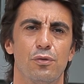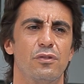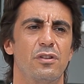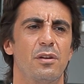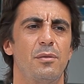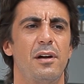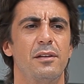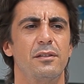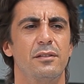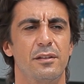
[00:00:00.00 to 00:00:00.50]

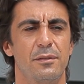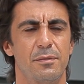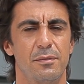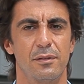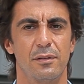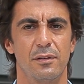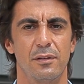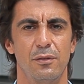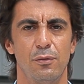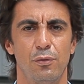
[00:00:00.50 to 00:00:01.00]
zamandır
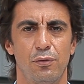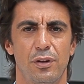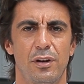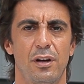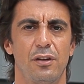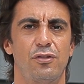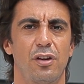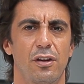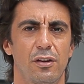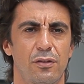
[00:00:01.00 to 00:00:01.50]

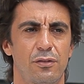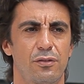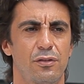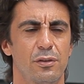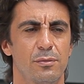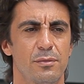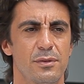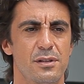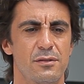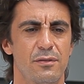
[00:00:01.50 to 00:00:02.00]
üzerine
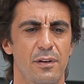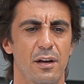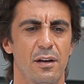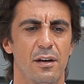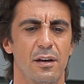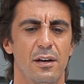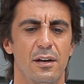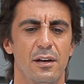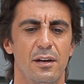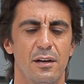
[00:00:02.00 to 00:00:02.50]
çalıştığımız ve
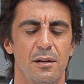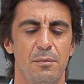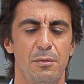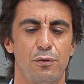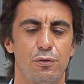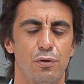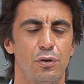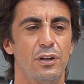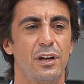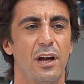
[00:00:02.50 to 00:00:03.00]
bir
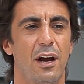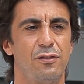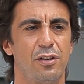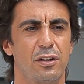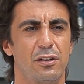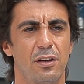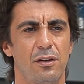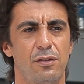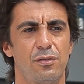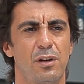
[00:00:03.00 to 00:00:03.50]
türlü
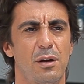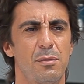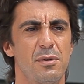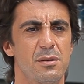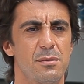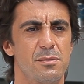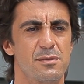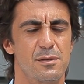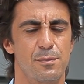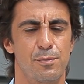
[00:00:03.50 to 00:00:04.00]

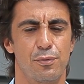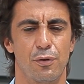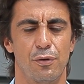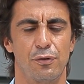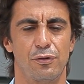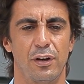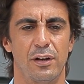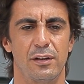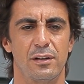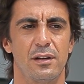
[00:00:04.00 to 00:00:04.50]
gerçekleştiremediğimiz bir
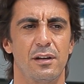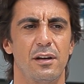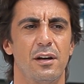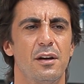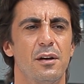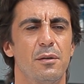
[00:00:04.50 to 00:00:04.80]
projeydi.